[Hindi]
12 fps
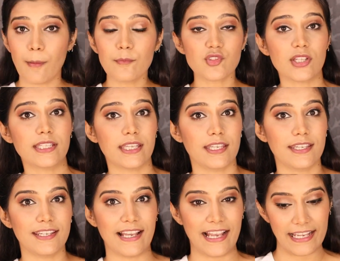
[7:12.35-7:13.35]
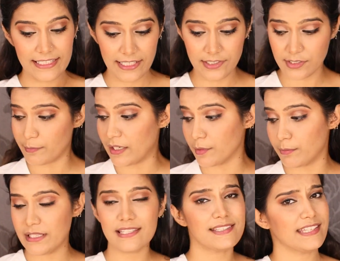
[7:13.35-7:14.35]
अब हम चलते हैं हाइलाइटर पार्ट
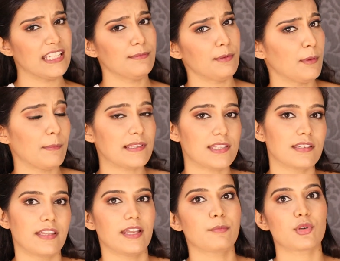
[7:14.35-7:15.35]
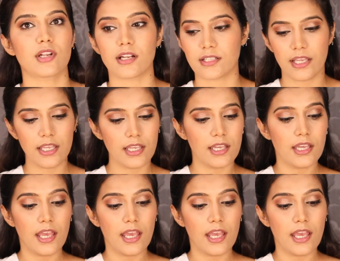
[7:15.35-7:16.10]
पे इसके लिए भी मेरे पास एक नया प्रोडक्ट है